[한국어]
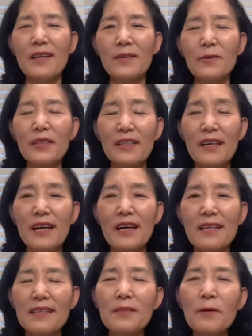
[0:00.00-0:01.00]

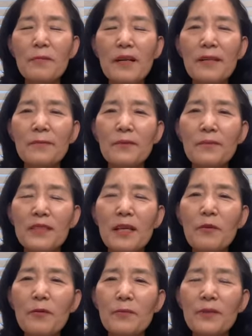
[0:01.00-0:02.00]
우리가 정말
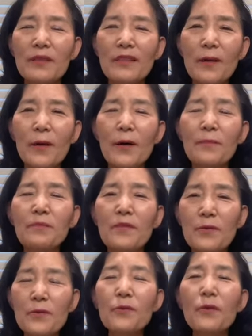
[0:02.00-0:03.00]
새벽부터
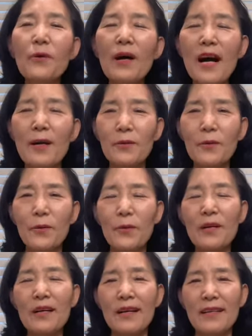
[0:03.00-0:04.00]
수고하고